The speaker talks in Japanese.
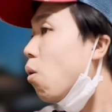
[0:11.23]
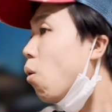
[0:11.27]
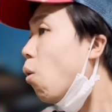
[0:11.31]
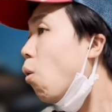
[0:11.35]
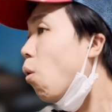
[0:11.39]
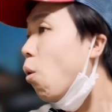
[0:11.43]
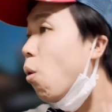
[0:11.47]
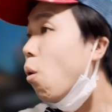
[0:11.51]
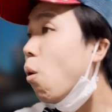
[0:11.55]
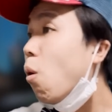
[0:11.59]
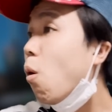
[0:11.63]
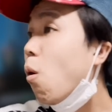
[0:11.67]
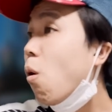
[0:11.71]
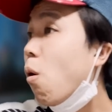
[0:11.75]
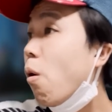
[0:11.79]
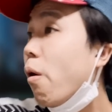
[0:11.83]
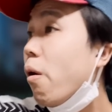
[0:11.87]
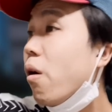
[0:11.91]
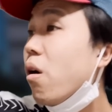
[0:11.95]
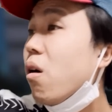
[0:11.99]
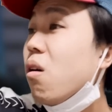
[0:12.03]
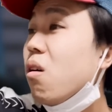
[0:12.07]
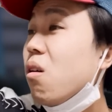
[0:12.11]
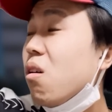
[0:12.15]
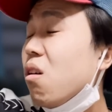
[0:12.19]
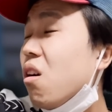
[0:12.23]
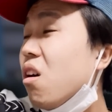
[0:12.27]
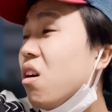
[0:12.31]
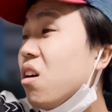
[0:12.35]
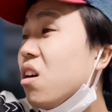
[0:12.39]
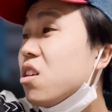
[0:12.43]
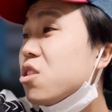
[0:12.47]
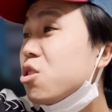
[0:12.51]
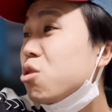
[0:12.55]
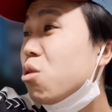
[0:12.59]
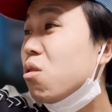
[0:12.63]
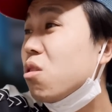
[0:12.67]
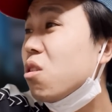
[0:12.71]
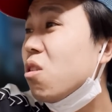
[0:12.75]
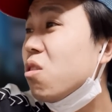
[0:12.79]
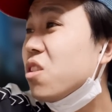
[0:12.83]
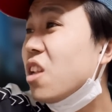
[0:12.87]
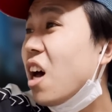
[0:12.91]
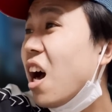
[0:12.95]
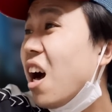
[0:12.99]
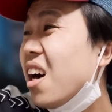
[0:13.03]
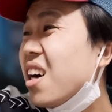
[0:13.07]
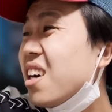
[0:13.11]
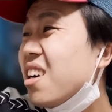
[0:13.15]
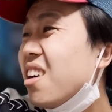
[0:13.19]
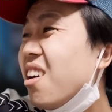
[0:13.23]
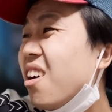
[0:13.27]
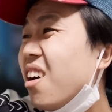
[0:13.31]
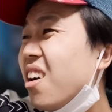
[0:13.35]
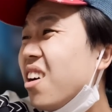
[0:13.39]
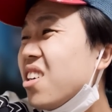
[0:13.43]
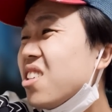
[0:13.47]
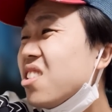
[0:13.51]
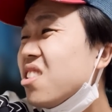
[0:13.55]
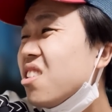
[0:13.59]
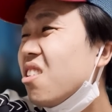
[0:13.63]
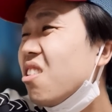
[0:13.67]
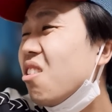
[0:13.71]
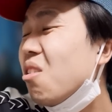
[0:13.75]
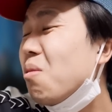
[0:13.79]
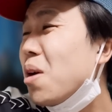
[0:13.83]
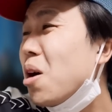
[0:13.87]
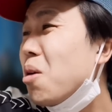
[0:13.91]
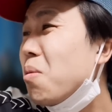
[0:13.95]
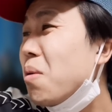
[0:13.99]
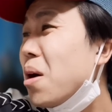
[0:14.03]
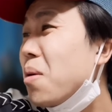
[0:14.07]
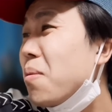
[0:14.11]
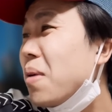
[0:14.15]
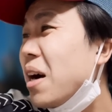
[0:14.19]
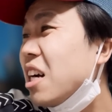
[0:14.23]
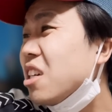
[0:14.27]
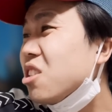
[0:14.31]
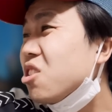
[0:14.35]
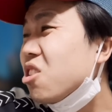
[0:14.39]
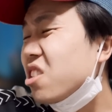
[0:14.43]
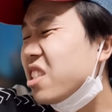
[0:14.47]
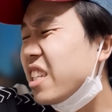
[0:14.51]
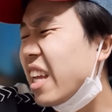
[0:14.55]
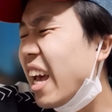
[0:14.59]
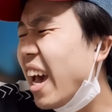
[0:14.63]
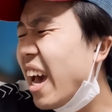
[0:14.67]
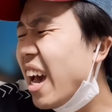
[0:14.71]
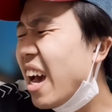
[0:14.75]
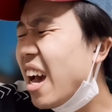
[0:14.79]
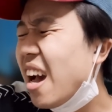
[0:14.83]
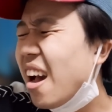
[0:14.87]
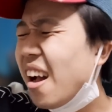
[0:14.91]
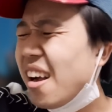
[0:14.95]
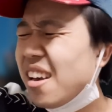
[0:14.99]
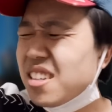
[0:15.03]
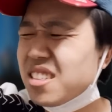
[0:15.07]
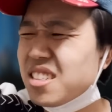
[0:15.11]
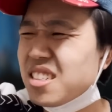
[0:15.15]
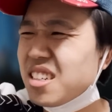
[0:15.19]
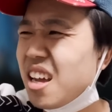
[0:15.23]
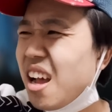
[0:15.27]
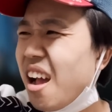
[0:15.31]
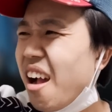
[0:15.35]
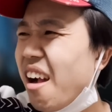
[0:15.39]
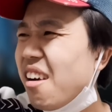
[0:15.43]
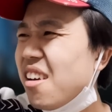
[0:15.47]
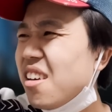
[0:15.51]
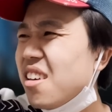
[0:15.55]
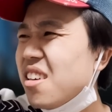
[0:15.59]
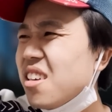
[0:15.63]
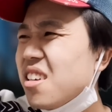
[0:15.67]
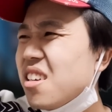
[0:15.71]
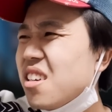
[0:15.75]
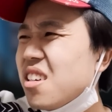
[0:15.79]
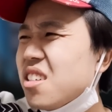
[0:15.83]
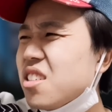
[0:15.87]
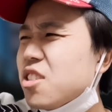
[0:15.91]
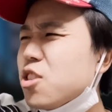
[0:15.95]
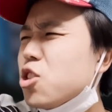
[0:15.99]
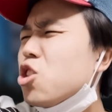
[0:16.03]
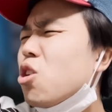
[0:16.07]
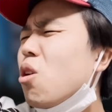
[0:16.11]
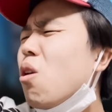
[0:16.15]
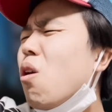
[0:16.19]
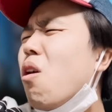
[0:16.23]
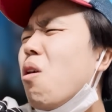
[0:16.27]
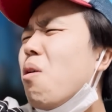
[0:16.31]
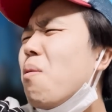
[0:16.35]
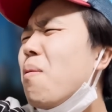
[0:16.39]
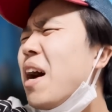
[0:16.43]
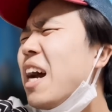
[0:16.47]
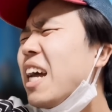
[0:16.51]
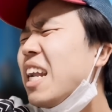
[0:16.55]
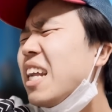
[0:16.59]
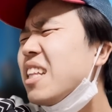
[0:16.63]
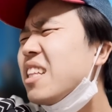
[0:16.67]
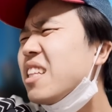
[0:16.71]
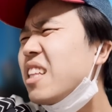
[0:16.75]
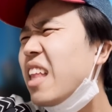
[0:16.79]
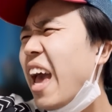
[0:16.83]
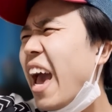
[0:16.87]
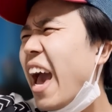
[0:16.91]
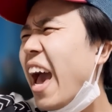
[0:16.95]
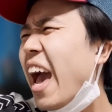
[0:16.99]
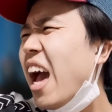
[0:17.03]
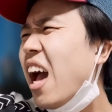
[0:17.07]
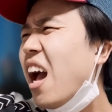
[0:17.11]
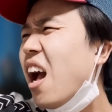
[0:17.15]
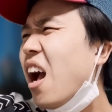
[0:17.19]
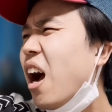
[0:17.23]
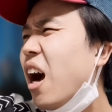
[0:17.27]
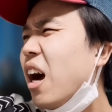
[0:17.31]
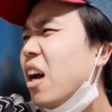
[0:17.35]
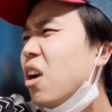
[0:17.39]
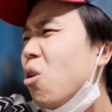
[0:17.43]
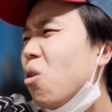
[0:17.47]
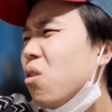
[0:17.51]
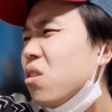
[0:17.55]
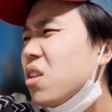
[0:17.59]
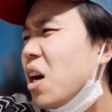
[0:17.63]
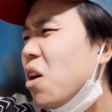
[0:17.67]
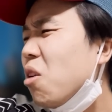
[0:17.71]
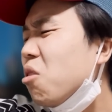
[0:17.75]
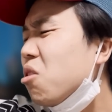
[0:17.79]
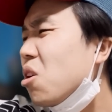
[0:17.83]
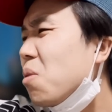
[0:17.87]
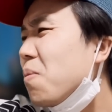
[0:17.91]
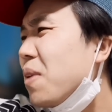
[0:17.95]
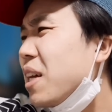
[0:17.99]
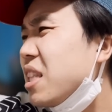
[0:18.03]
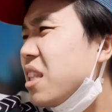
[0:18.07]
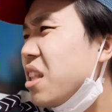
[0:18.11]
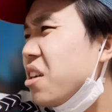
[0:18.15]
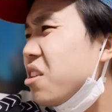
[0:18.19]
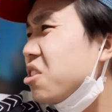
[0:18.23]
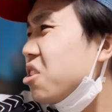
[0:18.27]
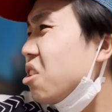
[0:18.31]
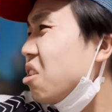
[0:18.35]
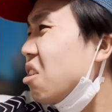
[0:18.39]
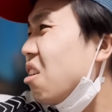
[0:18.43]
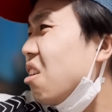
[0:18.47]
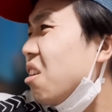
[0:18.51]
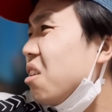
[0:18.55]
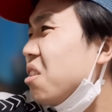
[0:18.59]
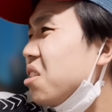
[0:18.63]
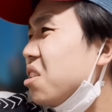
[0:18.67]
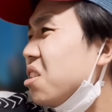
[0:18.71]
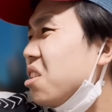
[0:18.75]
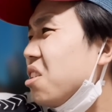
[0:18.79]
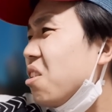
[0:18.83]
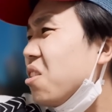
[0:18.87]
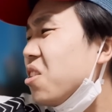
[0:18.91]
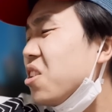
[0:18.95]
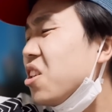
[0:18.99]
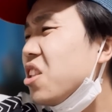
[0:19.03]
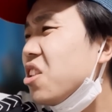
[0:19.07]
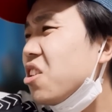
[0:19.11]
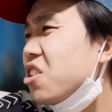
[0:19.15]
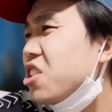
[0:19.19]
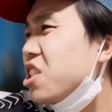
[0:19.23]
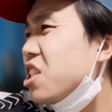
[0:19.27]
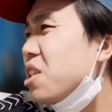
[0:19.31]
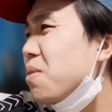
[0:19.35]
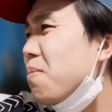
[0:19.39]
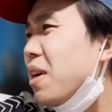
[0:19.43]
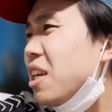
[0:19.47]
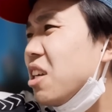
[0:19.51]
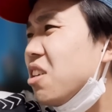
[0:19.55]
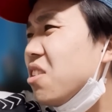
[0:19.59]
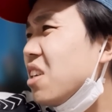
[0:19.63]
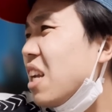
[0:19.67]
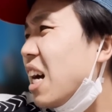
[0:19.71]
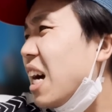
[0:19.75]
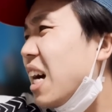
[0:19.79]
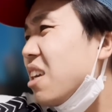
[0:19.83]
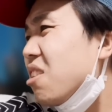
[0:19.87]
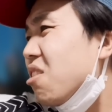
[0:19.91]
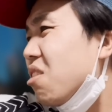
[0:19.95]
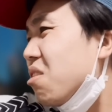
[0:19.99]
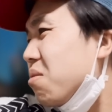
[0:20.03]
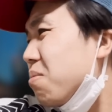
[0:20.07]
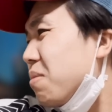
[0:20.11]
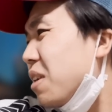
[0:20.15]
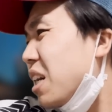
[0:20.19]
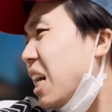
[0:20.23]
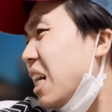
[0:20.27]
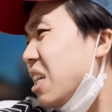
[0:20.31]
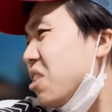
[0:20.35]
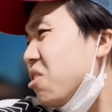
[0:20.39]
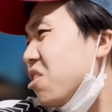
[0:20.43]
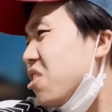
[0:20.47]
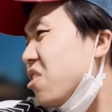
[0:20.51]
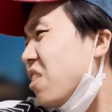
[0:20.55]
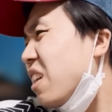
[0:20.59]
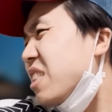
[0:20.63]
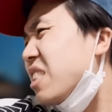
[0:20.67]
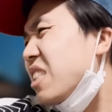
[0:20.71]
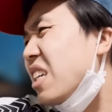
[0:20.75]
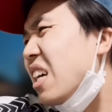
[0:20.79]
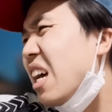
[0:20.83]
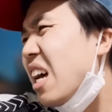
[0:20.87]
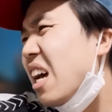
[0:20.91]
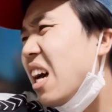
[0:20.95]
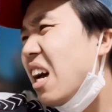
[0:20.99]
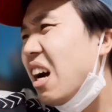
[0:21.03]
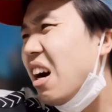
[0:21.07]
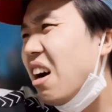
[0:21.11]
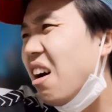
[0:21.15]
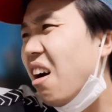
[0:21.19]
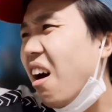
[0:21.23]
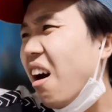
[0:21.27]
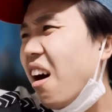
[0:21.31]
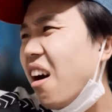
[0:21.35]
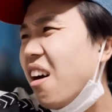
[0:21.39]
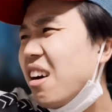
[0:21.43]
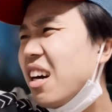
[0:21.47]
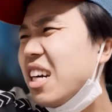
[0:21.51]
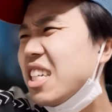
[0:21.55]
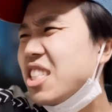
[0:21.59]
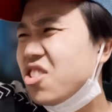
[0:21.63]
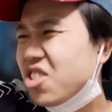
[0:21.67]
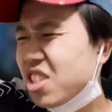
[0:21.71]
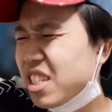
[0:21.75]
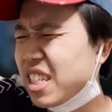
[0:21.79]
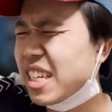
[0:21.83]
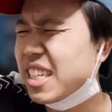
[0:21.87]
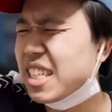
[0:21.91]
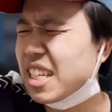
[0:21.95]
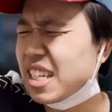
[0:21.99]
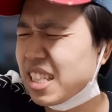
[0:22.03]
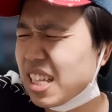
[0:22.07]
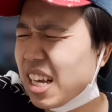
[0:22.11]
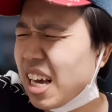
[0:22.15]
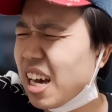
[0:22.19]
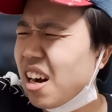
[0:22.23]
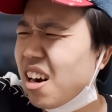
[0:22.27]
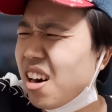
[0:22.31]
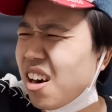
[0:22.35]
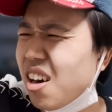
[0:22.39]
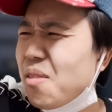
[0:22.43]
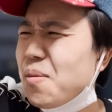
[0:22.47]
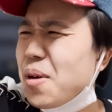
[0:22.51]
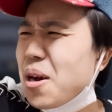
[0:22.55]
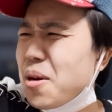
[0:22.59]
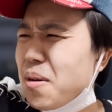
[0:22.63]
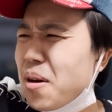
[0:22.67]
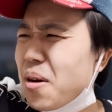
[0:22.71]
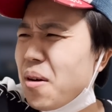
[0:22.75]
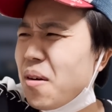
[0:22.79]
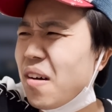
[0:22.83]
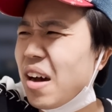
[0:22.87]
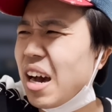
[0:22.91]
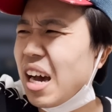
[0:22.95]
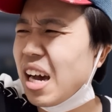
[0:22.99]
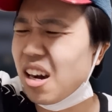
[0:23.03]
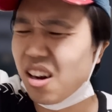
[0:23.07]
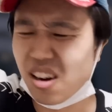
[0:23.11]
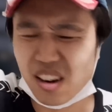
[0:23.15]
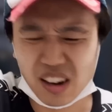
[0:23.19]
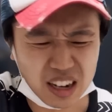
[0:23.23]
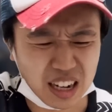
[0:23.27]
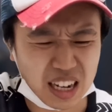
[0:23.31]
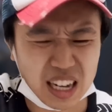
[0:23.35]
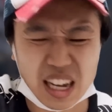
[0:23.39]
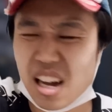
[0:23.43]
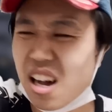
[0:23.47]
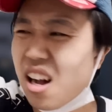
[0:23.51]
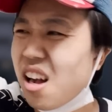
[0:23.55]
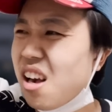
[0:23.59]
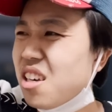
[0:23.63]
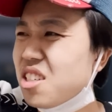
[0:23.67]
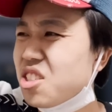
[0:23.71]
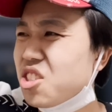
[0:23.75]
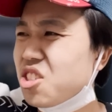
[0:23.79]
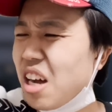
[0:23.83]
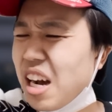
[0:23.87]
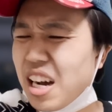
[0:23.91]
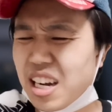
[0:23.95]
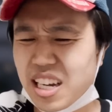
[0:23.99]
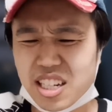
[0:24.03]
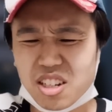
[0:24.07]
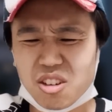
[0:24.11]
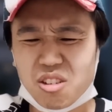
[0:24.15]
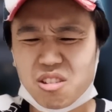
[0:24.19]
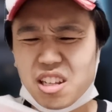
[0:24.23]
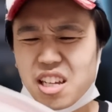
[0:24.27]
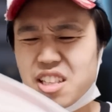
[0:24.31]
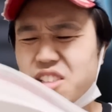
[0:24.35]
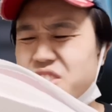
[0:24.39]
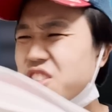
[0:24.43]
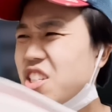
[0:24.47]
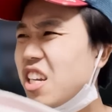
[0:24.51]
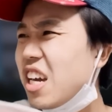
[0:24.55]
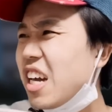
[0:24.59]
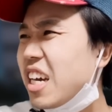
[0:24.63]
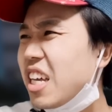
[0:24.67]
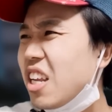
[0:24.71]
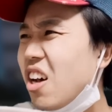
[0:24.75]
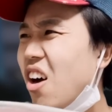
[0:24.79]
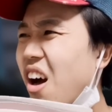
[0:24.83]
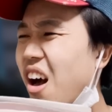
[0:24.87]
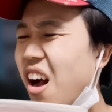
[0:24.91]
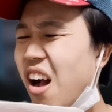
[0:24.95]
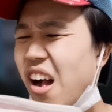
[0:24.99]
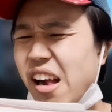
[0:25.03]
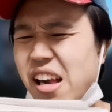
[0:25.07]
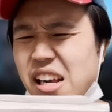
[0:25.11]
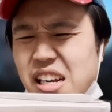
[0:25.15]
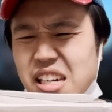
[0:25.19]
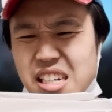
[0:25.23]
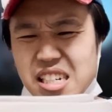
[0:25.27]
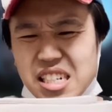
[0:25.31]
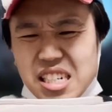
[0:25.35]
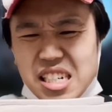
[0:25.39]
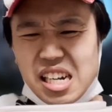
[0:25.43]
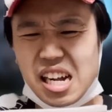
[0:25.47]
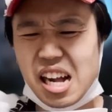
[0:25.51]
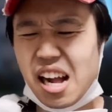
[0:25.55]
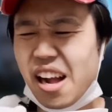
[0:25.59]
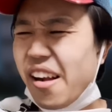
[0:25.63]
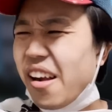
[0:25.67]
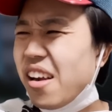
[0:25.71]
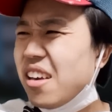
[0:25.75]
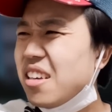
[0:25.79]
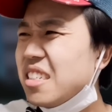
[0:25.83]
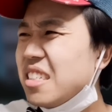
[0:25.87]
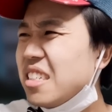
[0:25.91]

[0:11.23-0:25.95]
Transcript: おいおいあそこの女あはいお前お前お前ちょ来てはいはい私ですかちょお前だってはいあの横断歩道待ってるその4人の島の中の、ま、角にのやつあああちょ来て来て来て私あお前お前お前はいはいちょアンケート答えてほしいんやけどええー、